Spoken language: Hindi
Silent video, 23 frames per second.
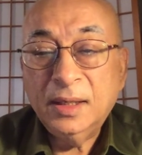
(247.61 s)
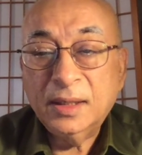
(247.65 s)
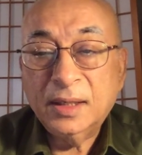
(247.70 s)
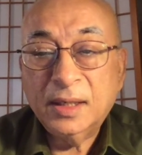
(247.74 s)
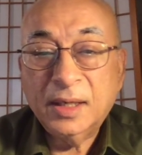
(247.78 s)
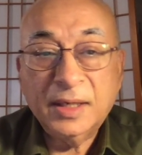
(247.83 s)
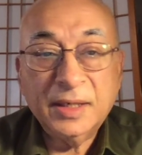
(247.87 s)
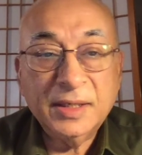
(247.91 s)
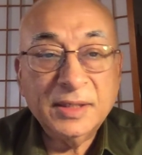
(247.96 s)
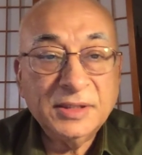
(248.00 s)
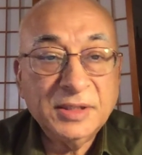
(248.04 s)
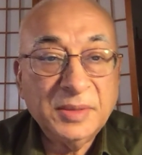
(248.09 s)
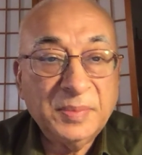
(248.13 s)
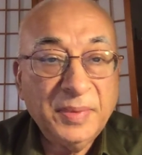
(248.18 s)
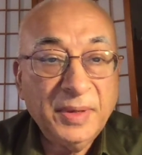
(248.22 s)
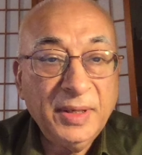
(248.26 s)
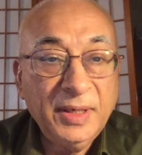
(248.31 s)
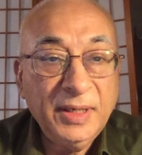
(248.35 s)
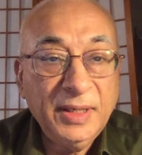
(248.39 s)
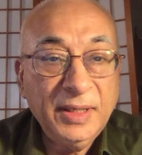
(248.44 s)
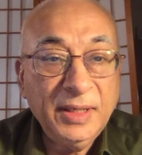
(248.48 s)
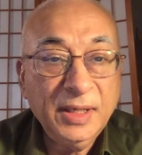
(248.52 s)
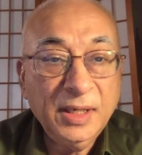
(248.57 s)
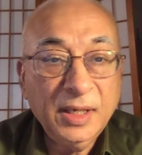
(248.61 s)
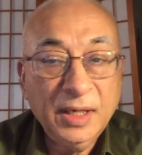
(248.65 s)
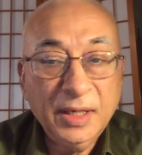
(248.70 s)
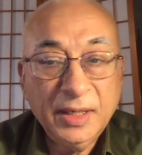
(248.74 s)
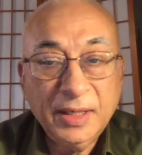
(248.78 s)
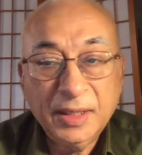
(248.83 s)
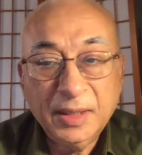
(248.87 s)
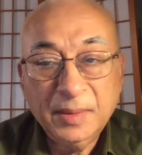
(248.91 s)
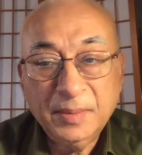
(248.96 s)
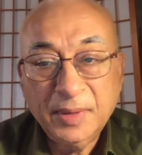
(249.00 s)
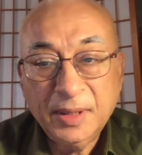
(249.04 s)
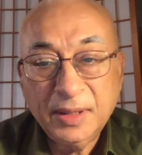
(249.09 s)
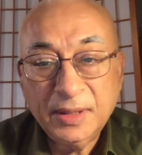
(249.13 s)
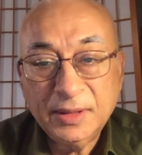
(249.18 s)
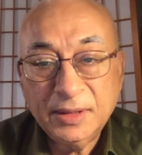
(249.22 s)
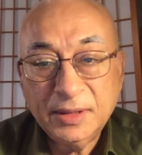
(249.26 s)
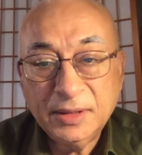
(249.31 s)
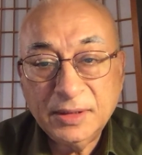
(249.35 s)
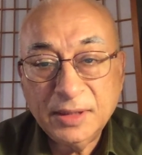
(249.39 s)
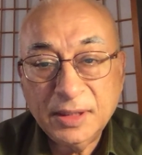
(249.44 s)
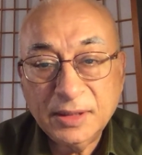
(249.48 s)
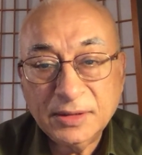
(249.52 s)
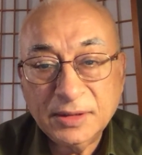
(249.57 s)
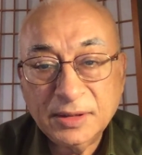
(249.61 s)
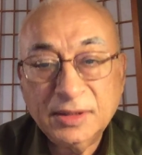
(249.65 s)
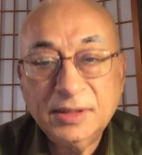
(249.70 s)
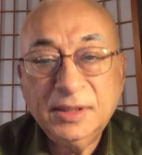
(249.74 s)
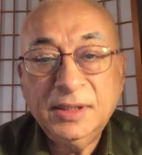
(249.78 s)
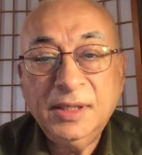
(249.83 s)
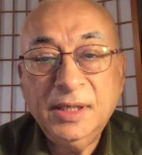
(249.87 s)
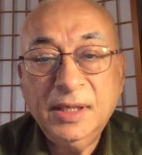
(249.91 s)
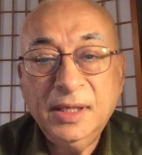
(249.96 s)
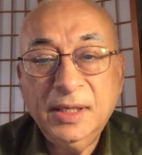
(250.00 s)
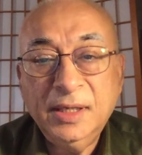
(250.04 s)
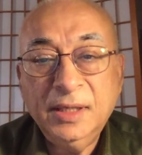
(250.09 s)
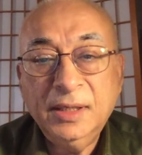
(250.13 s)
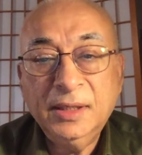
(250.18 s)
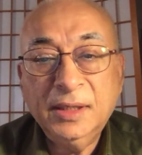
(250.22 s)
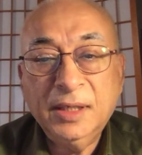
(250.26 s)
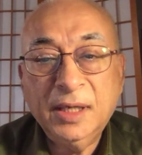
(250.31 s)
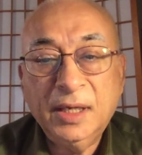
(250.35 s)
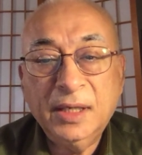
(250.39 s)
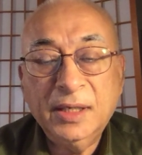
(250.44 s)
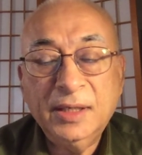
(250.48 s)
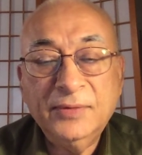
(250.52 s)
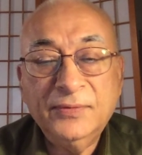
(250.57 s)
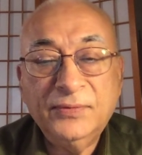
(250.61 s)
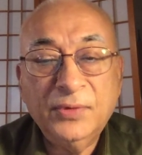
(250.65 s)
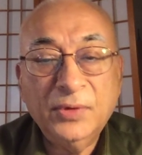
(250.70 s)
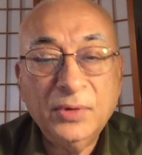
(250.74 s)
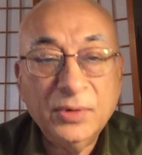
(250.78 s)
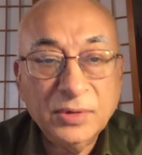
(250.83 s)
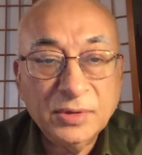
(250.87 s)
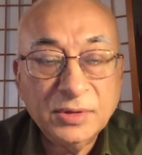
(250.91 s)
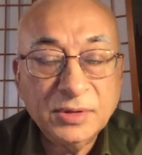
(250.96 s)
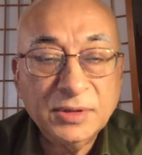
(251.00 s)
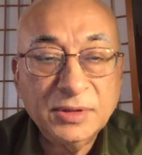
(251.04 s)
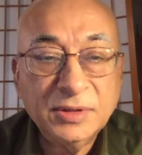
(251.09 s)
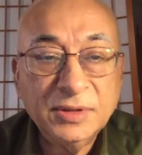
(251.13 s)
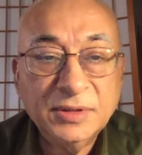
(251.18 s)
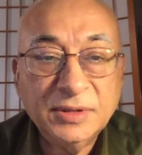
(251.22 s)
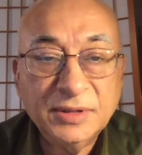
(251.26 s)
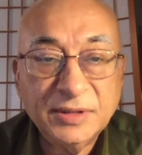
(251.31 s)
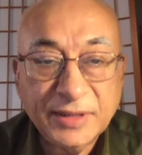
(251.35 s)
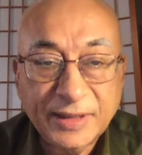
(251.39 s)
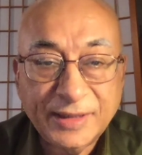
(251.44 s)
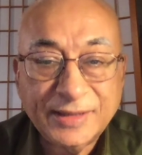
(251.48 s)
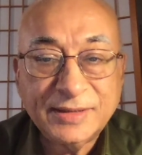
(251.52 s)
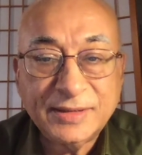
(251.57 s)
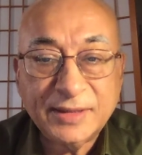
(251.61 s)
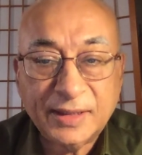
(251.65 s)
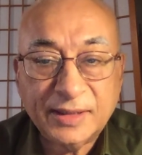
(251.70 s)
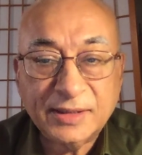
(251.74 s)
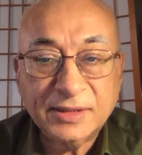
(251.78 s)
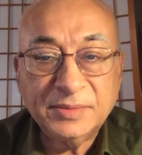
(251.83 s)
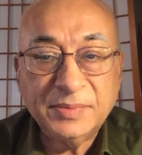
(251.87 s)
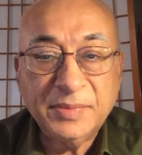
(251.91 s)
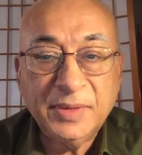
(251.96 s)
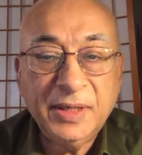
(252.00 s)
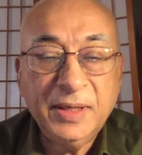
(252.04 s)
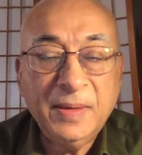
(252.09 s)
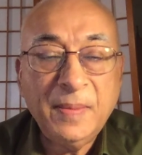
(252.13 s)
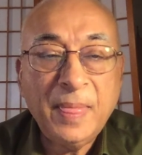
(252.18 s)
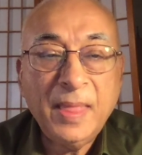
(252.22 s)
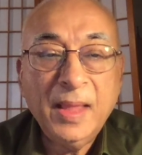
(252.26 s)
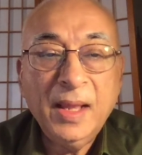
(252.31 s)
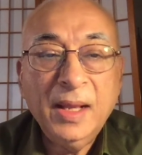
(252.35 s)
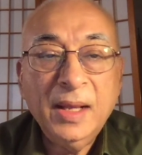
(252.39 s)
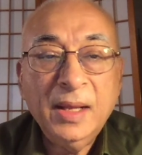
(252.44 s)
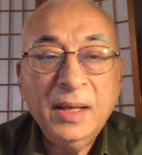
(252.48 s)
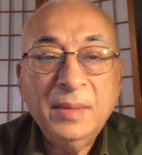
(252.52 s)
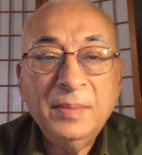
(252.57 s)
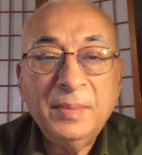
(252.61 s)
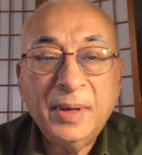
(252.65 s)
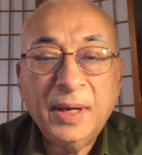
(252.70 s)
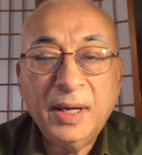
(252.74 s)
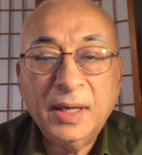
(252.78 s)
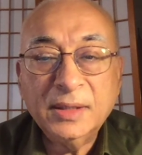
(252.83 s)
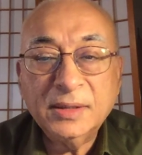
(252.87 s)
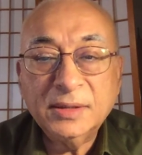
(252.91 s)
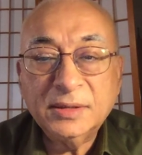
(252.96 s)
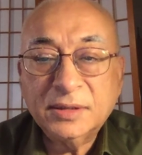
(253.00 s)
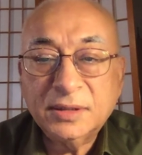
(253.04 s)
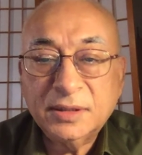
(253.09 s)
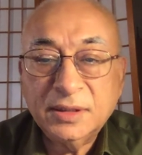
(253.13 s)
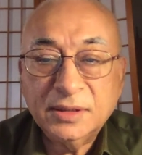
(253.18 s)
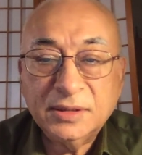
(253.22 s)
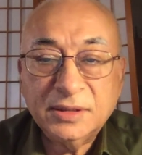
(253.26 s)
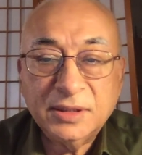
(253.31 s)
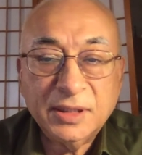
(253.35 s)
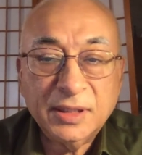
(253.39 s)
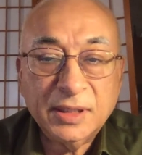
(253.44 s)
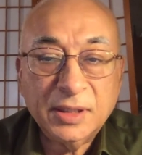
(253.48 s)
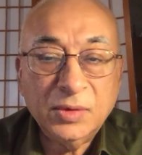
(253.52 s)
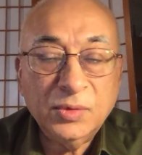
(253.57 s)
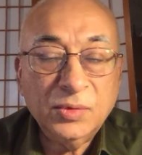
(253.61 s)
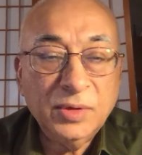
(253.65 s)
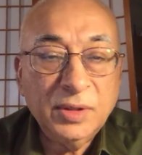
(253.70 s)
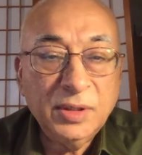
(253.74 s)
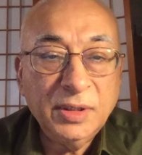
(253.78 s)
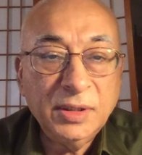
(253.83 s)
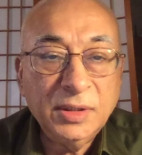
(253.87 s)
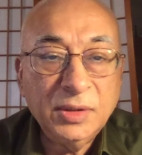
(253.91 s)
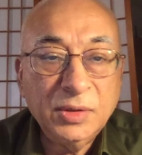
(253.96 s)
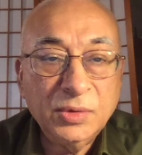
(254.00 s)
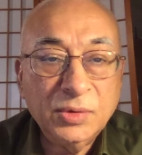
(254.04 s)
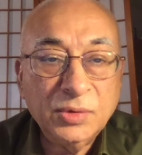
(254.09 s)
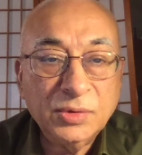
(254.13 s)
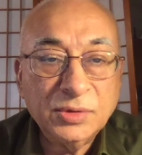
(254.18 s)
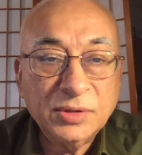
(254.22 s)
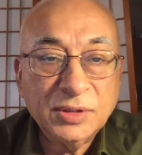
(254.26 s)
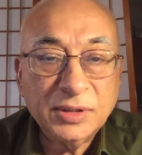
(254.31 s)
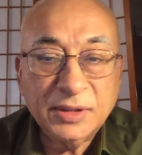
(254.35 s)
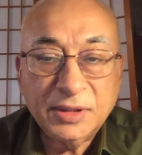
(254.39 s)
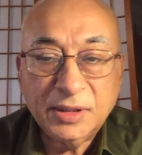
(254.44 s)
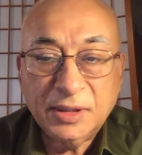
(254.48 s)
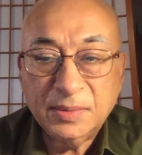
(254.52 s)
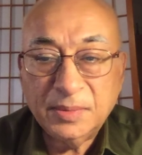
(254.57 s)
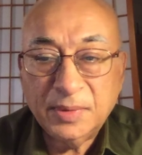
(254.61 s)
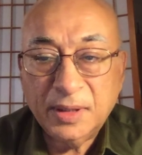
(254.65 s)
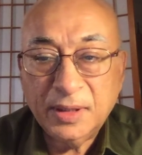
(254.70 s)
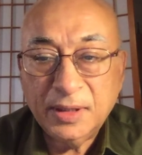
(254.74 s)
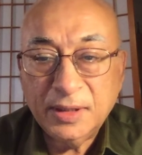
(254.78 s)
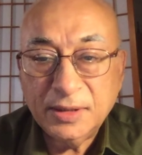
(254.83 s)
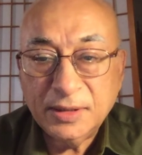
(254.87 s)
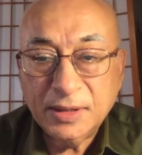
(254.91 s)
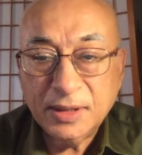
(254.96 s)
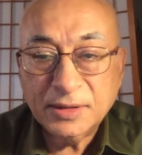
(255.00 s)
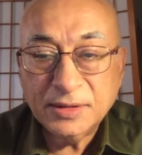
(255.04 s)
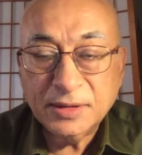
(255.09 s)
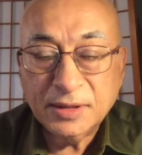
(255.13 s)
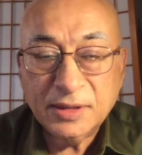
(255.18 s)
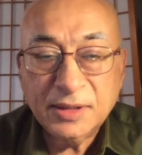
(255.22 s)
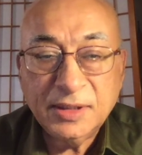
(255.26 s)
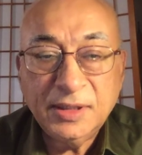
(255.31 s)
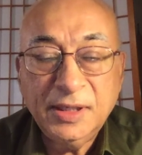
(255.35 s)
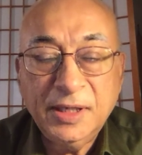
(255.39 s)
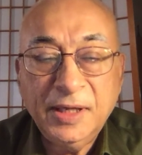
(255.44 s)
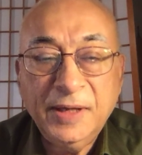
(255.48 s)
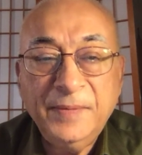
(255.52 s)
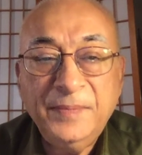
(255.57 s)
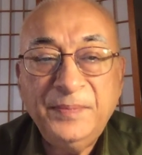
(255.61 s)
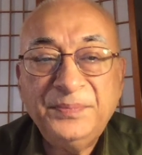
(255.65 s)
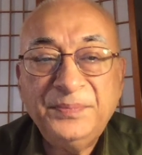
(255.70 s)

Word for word: खाने से पहले या खाने के बाद दी जा सकती हैं काली फॉस सिक्स एक्स में पाँच से छः गोली दो से तीन बार दी जा सकती हैं